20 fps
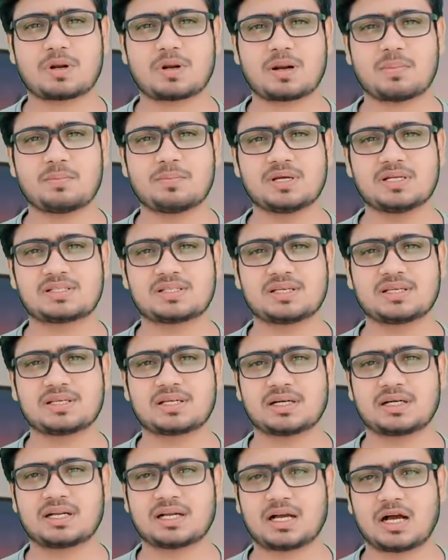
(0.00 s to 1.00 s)
परमबीर सिंह
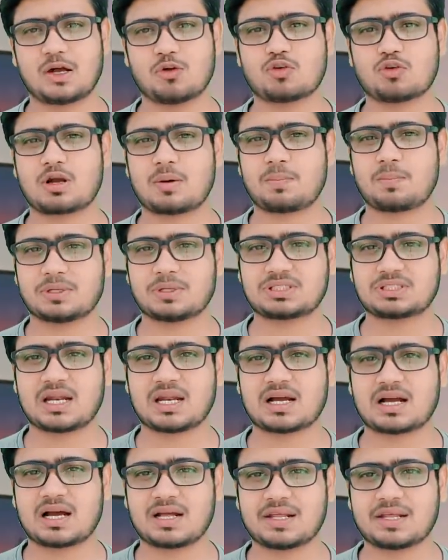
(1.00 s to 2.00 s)
के ठिकानों का पता
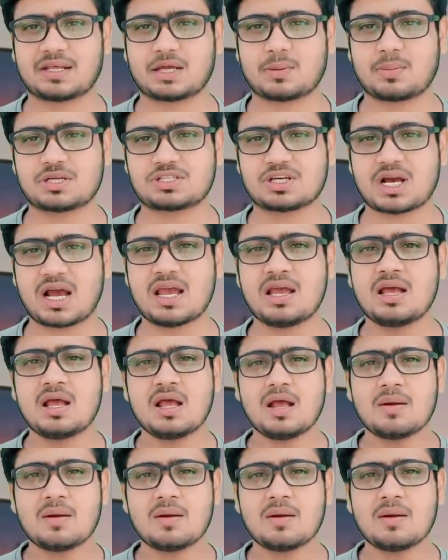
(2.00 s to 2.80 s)
लगाने के बजाय